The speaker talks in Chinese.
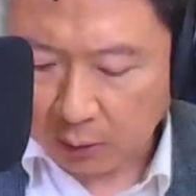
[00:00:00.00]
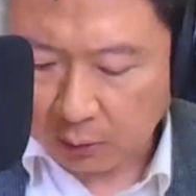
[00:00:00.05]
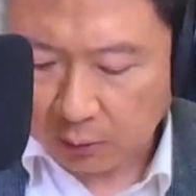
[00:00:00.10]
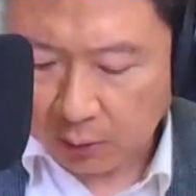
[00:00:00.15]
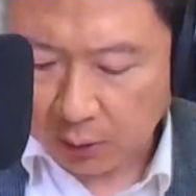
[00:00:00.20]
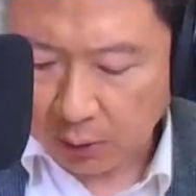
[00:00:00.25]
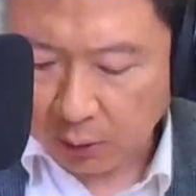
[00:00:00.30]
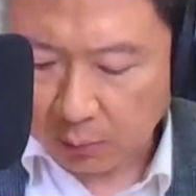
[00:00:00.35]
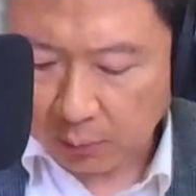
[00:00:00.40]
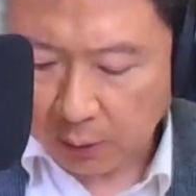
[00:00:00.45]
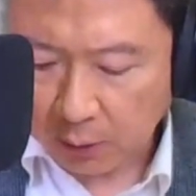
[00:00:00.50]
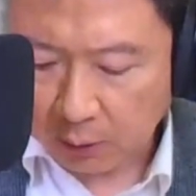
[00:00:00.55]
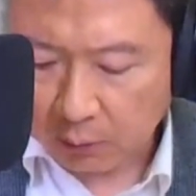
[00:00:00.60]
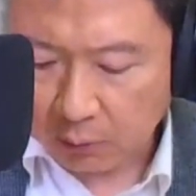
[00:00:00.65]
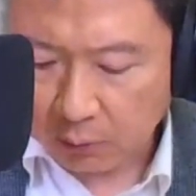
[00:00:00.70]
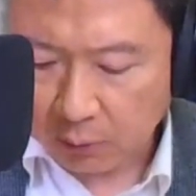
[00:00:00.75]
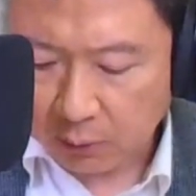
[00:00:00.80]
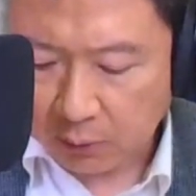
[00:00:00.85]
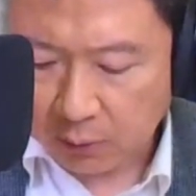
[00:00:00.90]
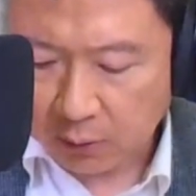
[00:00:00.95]
跌到每
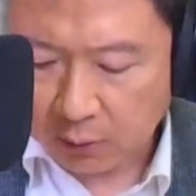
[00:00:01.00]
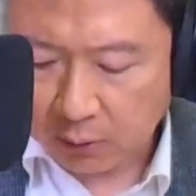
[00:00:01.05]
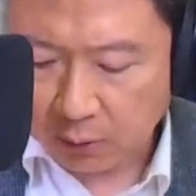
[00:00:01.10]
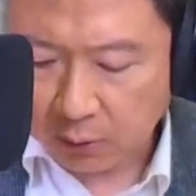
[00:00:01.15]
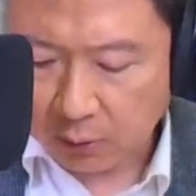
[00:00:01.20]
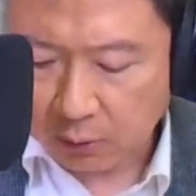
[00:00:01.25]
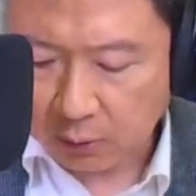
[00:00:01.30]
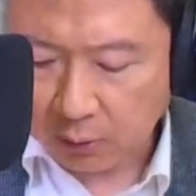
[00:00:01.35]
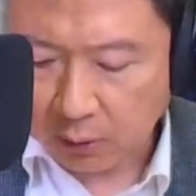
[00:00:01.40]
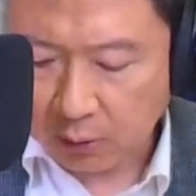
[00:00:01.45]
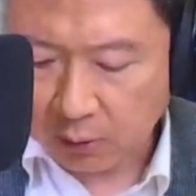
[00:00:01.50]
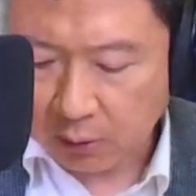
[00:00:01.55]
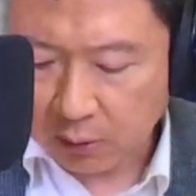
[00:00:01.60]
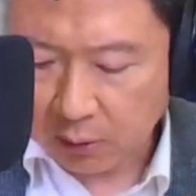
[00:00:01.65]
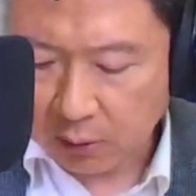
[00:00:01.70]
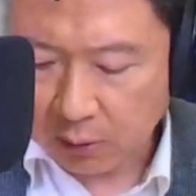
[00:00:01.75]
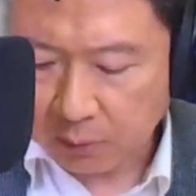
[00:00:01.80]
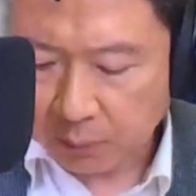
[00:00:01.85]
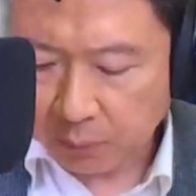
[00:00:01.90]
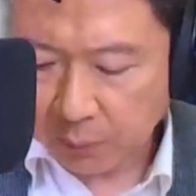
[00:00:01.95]
桶 七十六点
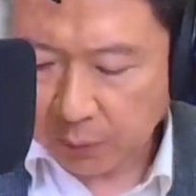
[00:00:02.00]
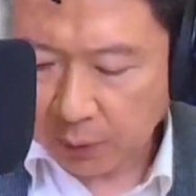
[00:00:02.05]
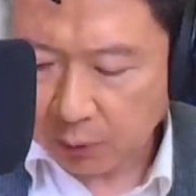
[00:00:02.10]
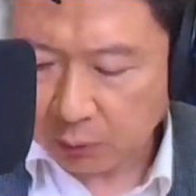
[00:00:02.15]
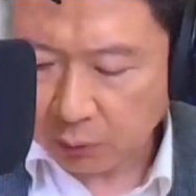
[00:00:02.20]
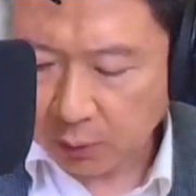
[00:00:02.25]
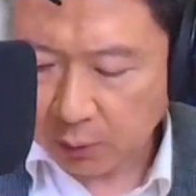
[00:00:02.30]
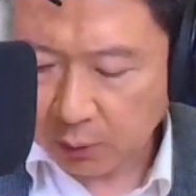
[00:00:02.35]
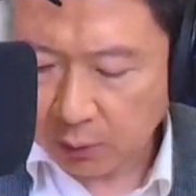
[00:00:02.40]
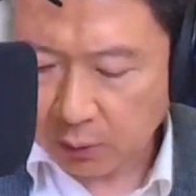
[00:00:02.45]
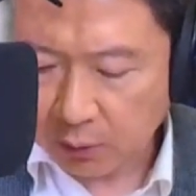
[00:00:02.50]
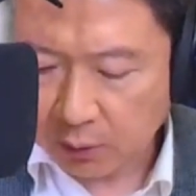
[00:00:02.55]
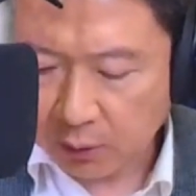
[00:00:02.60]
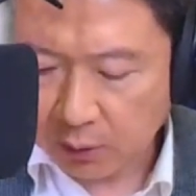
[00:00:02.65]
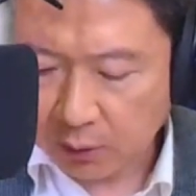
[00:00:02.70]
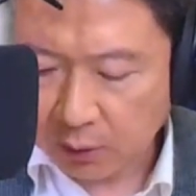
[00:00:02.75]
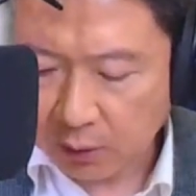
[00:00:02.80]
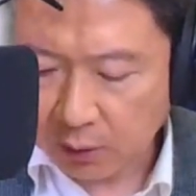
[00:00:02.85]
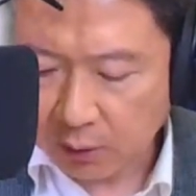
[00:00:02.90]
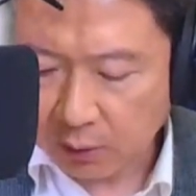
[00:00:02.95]
一， 好，创了
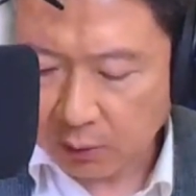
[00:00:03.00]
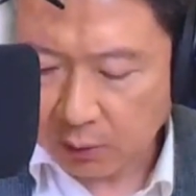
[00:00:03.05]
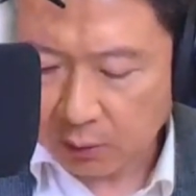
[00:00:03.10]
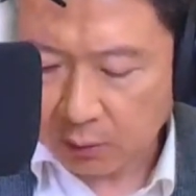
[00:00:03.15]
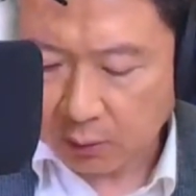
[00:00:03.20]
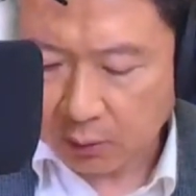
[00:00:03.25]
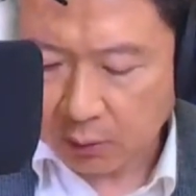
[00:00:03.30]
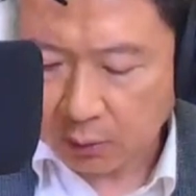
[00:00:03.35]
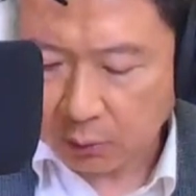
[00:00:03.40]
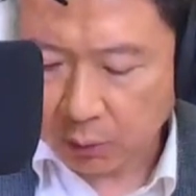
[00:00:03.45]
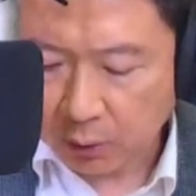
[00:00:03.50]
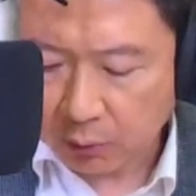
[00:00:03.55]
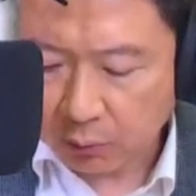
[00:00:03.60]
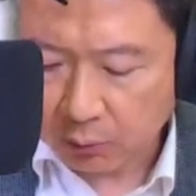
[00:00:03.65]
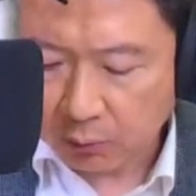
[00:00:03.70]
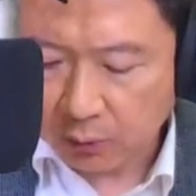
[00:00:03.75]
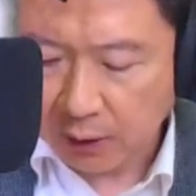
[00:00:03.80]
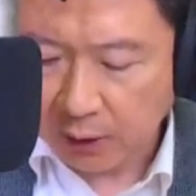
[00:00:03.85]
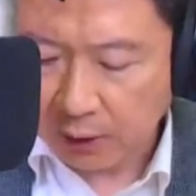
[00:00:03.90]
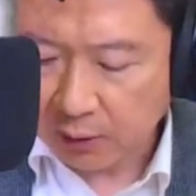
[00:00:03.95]
今年十月
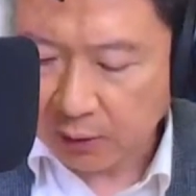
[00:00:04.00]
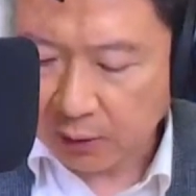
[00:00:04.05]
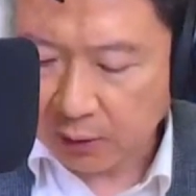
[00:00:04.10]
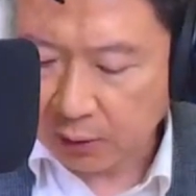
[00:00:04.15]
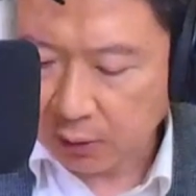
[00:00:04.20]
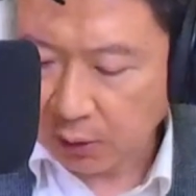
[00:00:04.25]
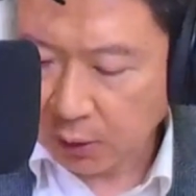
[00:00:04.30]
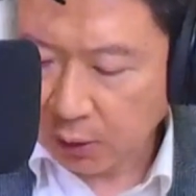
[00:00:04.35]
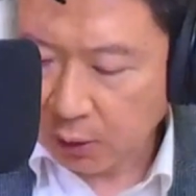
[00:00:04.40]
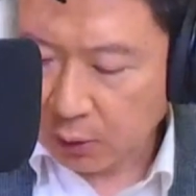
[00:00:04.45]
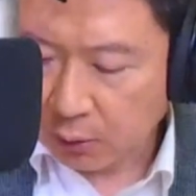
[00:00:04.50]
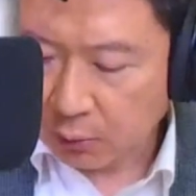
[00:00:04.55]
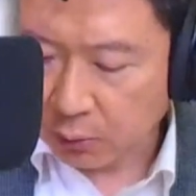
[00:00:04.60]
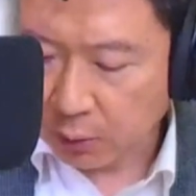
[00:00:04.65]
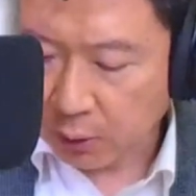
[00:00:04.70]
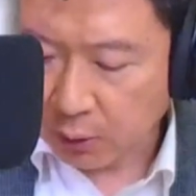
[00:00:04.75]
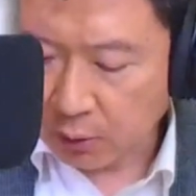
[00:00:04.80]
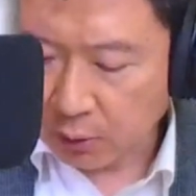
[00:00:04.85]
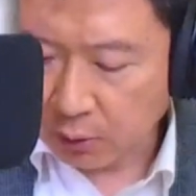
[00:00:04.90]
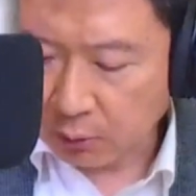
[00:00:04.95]
初以来的新低，
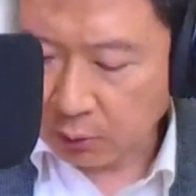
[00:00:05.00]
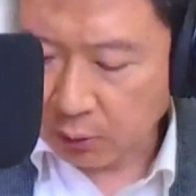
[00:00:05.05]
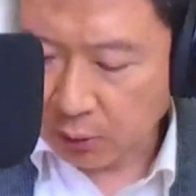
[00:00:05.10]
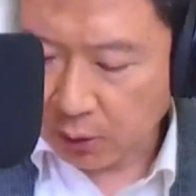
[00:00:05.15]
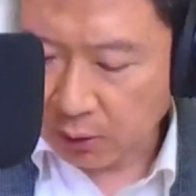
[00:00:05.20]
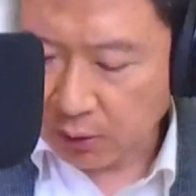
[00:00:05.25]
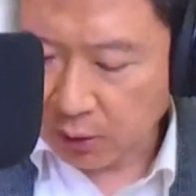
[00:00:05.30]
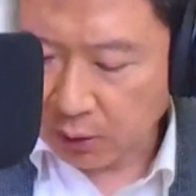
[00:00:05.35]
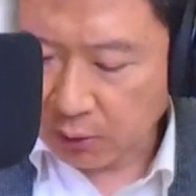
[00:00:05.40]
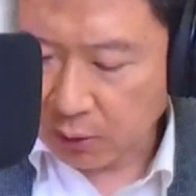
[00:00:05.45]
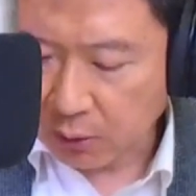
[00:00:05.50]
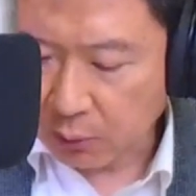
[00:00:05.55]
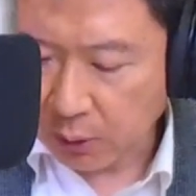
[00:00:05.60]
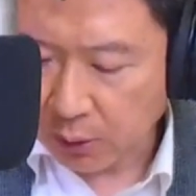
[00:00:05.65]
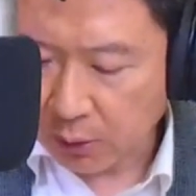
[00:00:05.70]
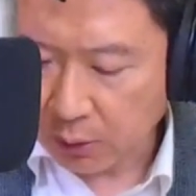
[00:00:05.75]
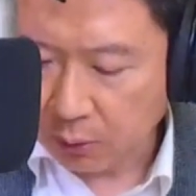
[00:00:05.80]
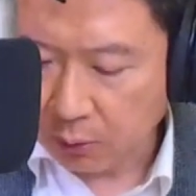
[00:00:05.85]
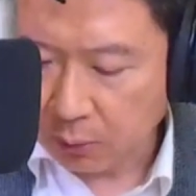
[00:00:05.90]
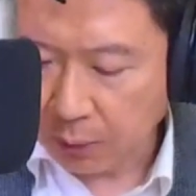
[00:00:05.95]
全周跌了将近快
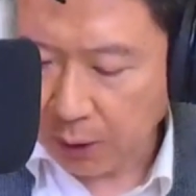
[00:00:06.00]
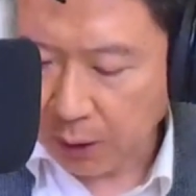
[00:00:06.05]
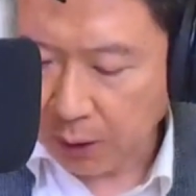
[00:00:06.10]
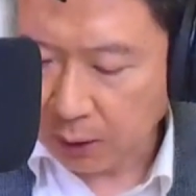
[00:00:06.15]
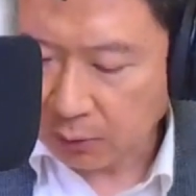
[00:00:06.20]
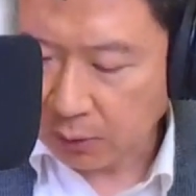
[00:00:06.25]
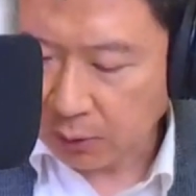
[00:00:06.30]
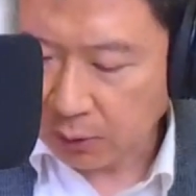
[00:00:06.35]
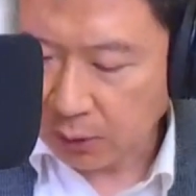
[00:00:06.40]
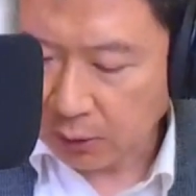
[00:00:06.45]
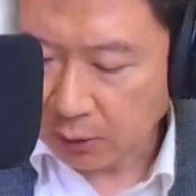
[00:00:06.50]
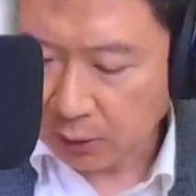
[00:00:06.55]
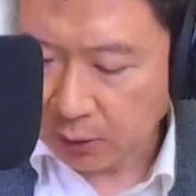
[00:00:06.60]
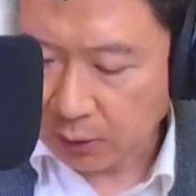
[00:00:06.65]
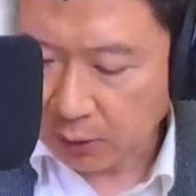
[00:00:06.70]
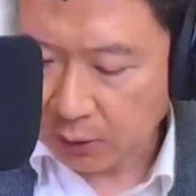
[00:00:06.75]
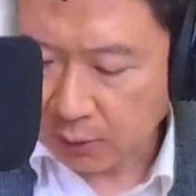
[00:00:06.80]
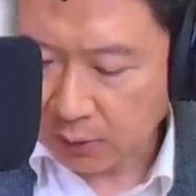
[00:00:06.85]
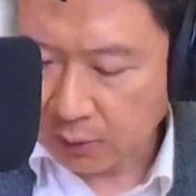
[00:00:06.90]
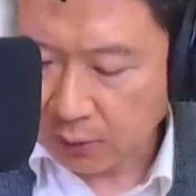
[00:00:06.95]
百分之六， 是连
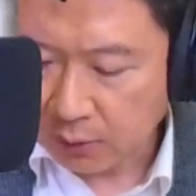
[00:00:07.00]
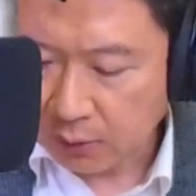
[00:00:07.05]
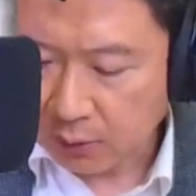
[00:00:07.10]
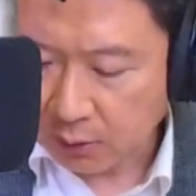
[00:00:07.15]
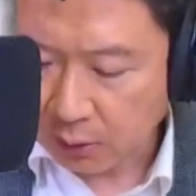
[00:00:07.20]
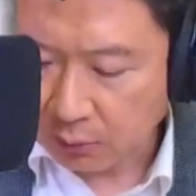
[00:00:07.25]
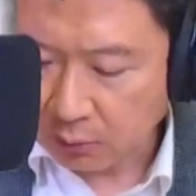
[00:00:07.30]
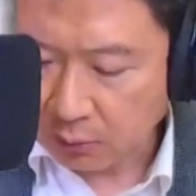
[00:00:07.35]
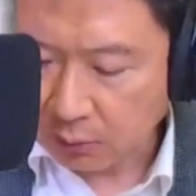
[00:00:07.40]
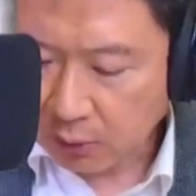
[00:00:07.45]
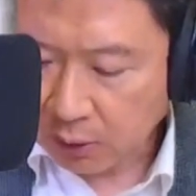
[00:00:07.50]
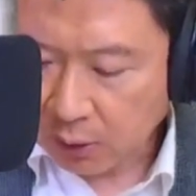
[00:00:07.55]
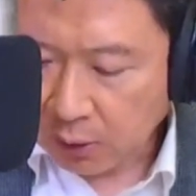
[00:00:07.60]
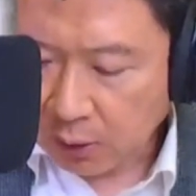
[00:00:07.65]
跌四周。